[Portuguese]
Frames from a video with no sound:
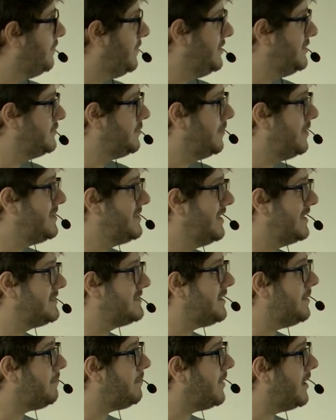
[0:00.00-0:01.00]
principalmente
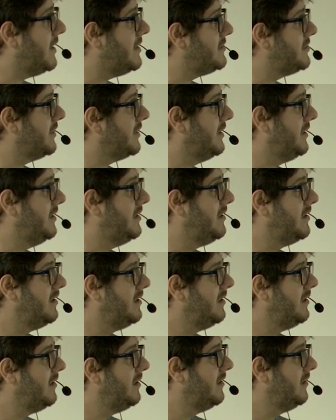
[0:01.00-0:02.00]
essa parte aqui,
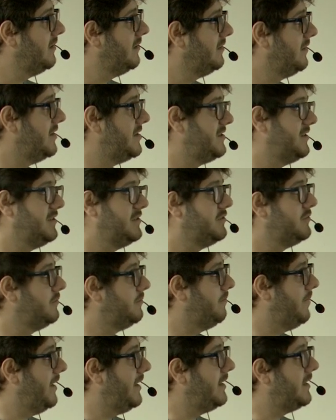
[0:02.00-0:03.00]
deixa isso
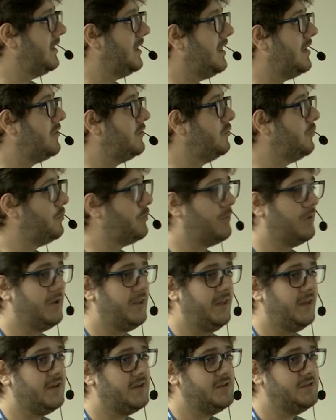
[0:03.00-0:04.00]
bem claro do
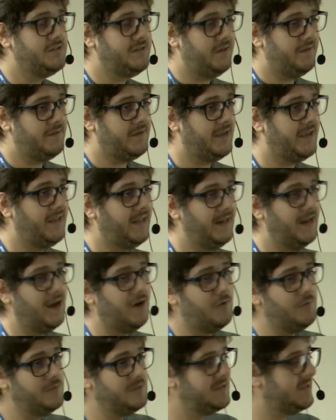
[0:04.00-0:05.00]
porquê que a gente teve que
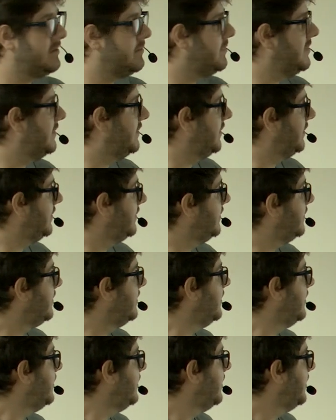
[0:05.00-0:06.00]
criar o Mr. Mystics.
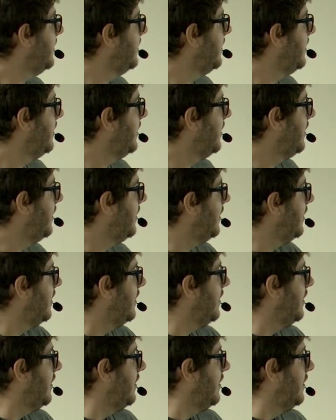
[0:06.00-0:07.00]

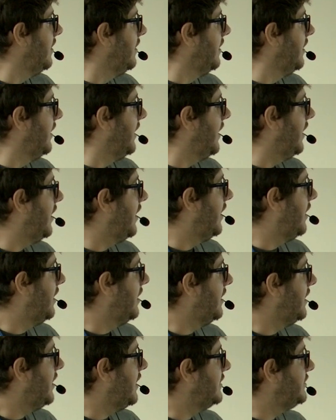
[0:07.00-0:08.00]
Uh,
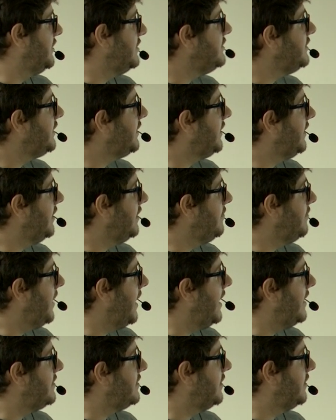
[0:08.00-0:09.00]
ah, a gente cria, em
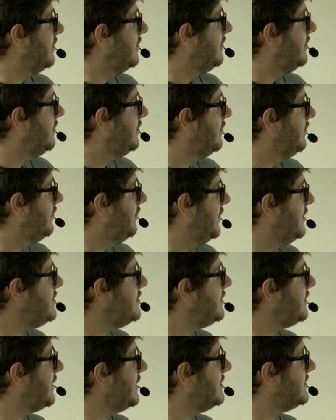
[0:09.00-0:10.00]
média,
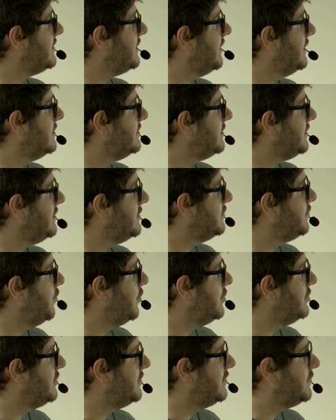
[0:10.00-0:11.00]
23 clusters
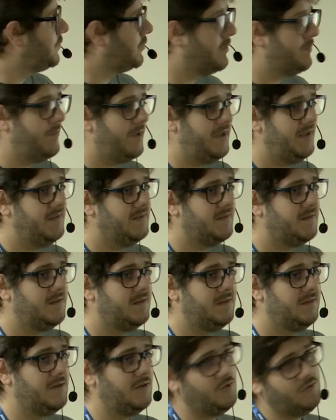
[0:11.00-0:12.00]
Postgres por mês.
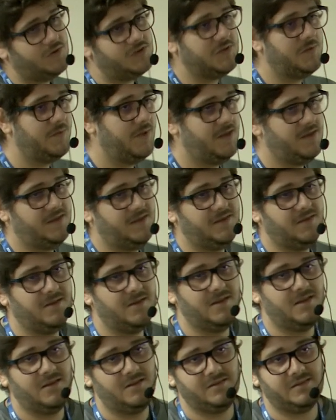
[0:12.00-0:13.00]
Então, o nosso ambiente
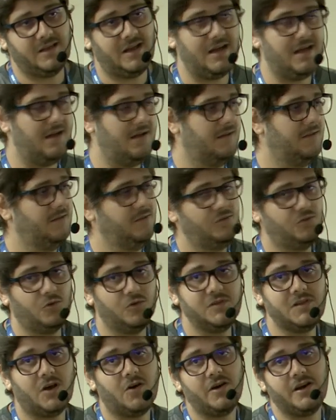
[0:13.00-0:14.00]
está
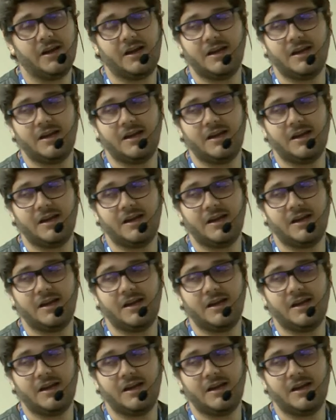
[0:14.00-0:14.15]
toda hora